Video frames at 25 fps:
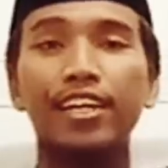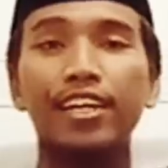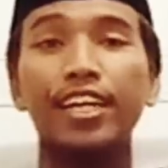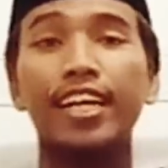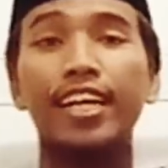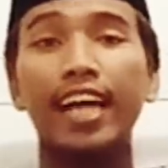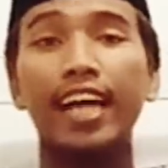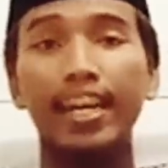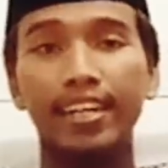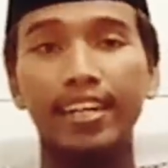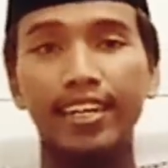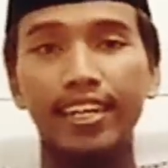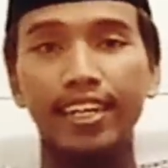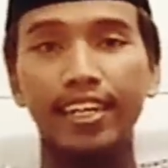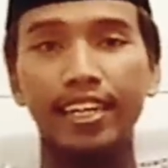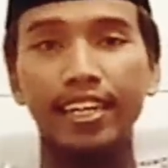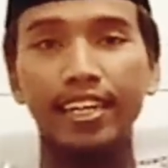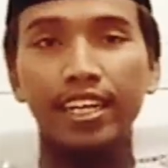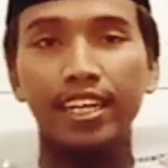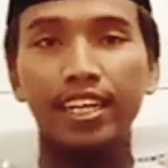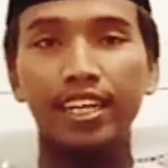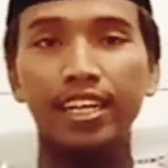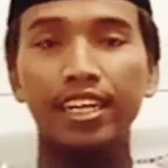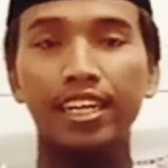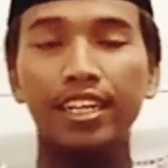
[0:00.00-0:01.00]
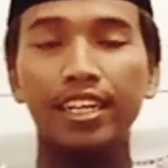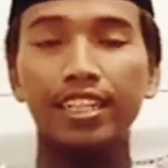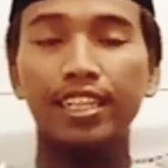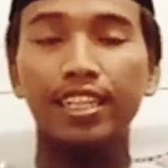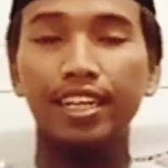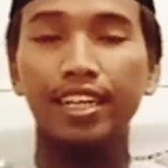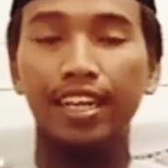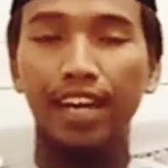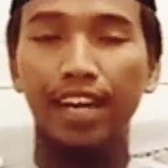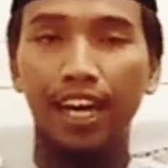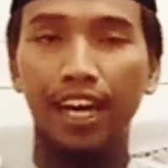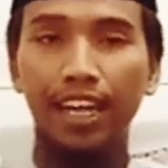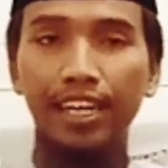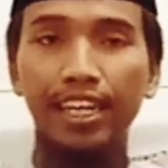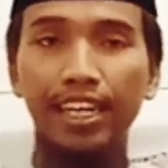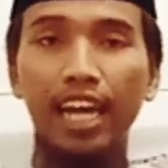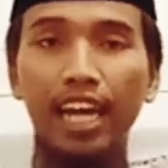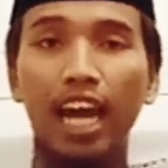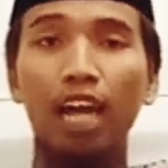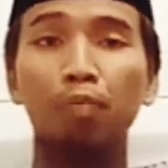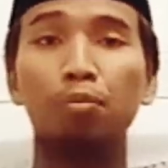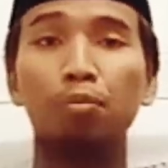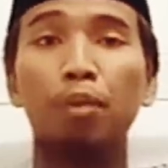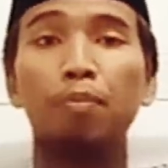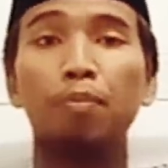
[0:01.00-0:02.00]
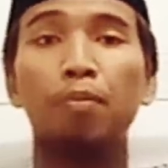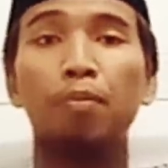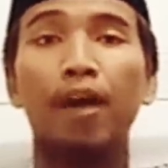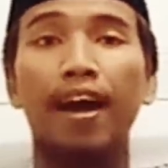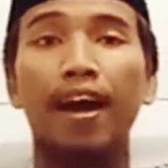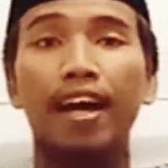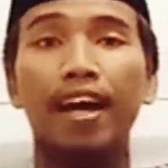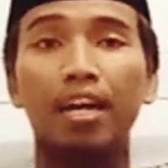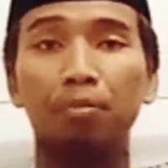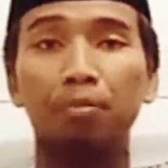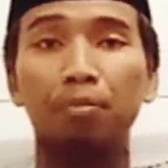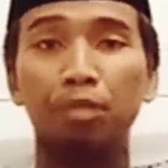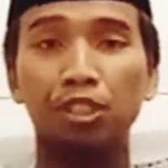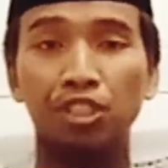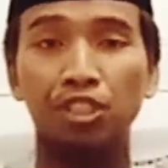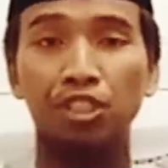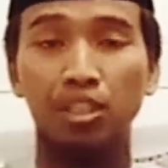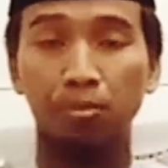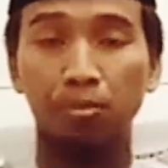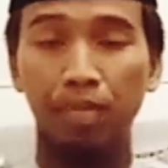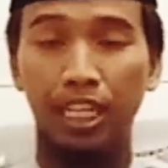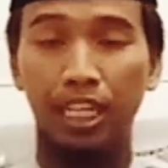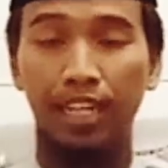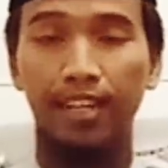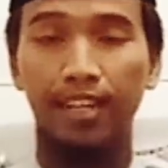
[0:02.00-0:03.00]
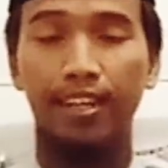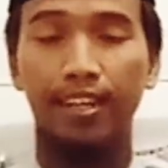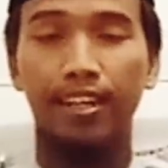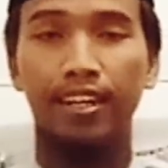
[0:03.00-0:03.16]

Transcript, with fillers: dekat dengan Habib Bahar bin Smith.